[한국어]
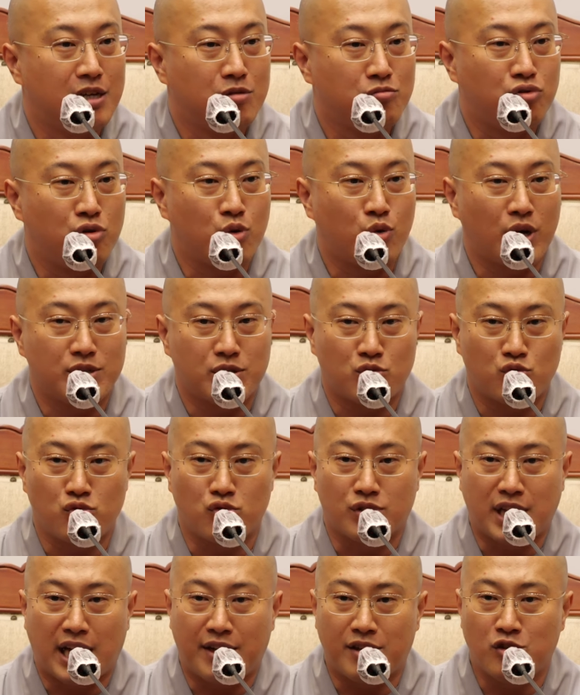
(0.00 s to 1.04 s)
불교에서도
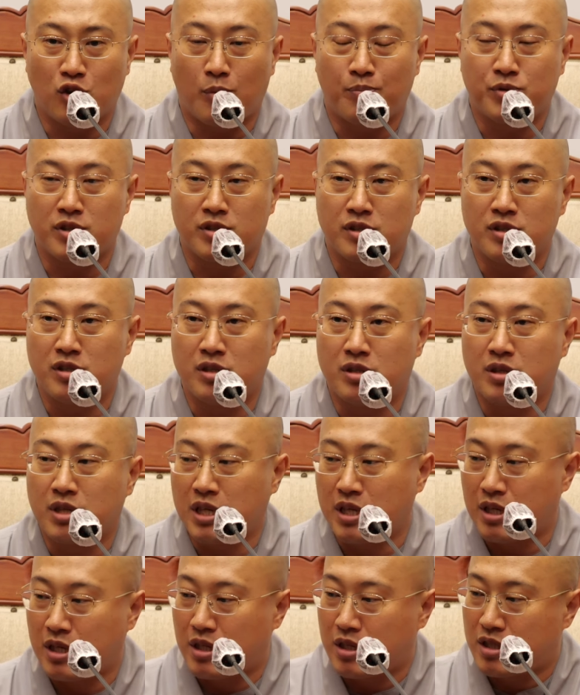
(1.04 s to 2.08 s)
다른 업들을
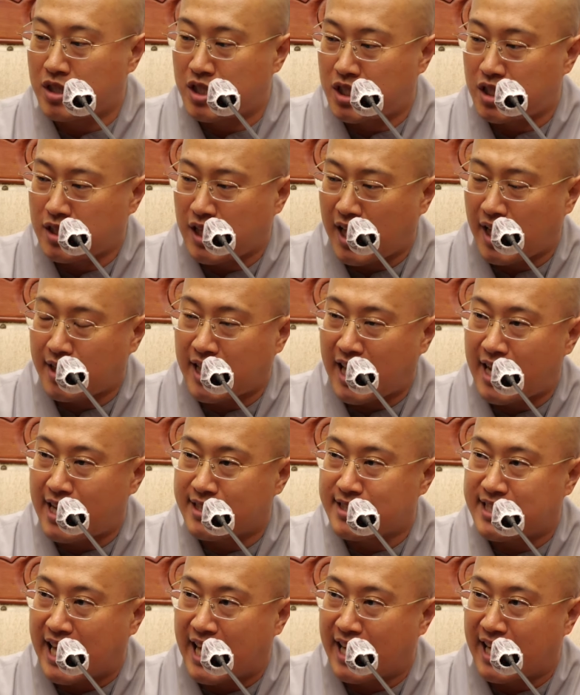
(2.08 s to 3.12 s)
이 신에 대한
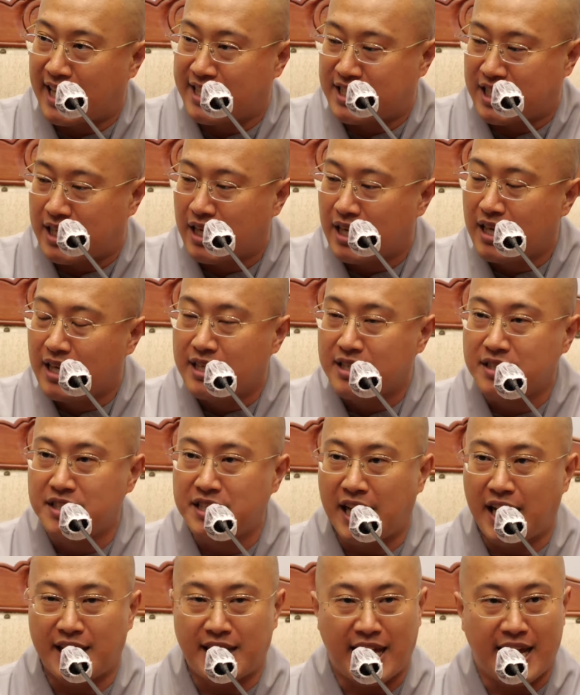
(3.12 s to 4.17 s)
세 가지,
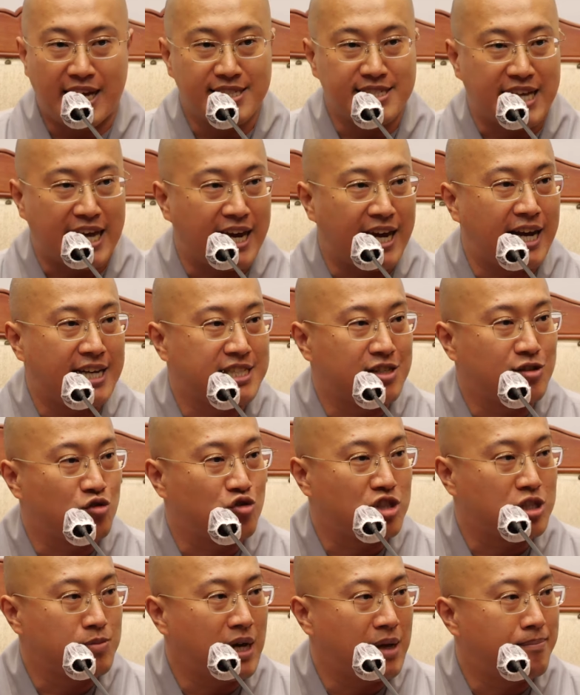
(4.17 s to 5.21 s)
의에 대한 세 가지를
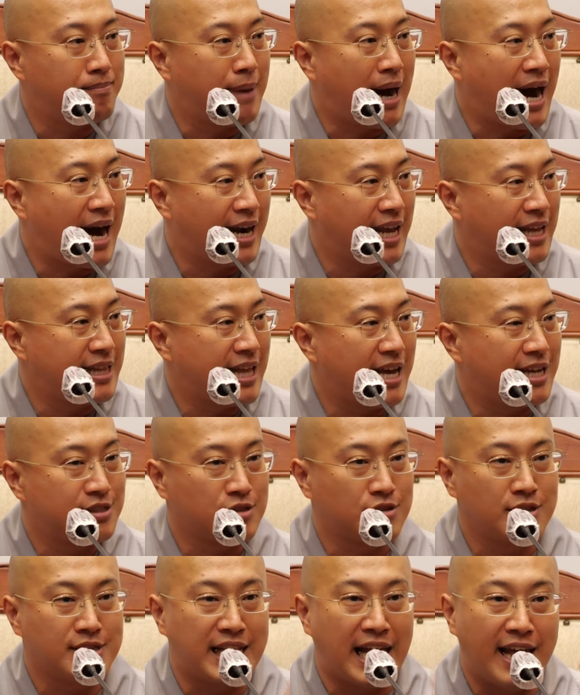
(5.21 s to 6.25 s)
두지만 말에
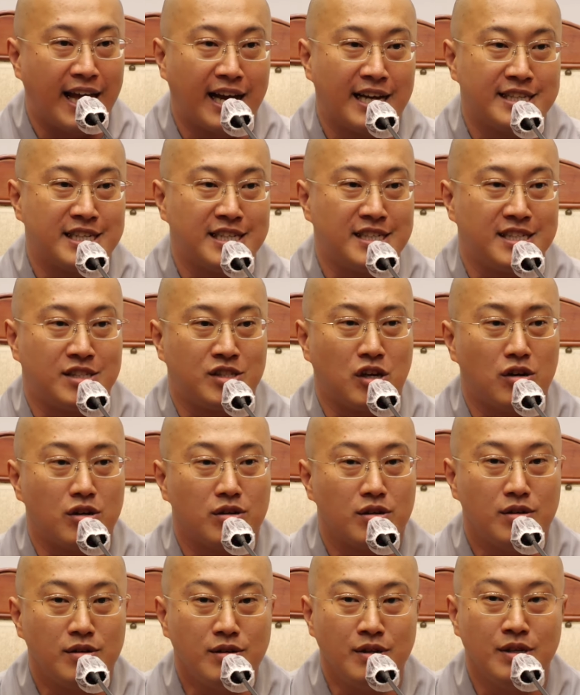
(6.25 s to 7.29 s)
대해서는 네 가지를 짓죠.
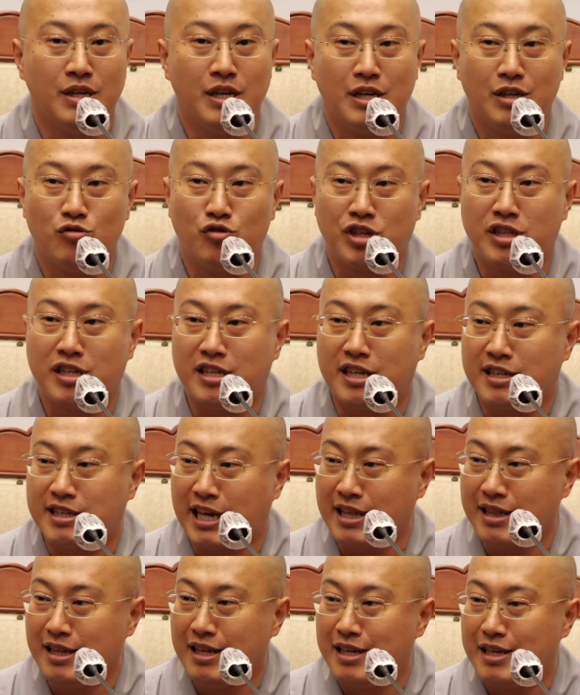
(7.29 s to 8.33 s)
우리는
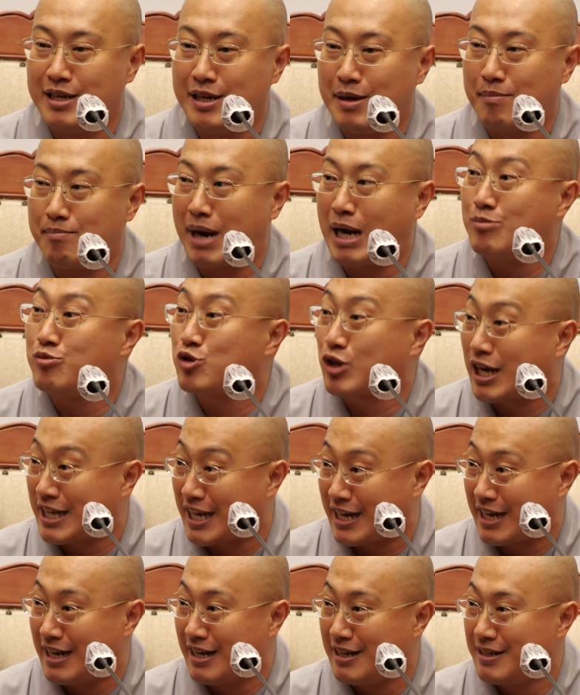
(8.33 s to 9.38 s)
일단 말부터
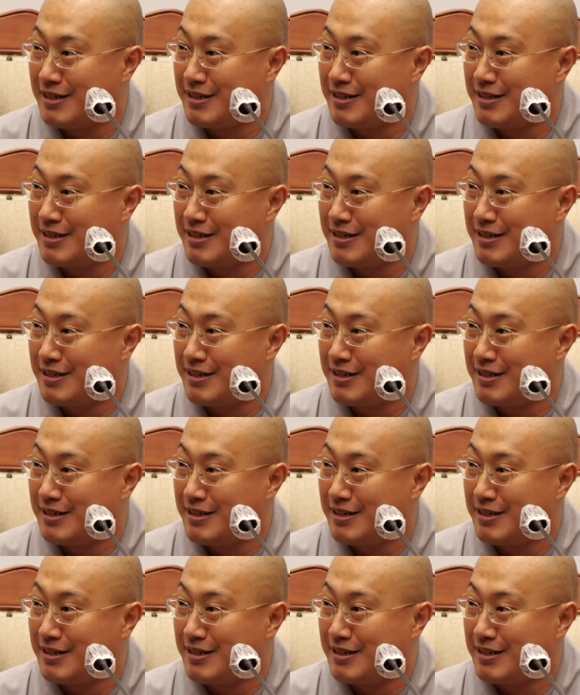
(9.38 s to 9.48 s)
하니까.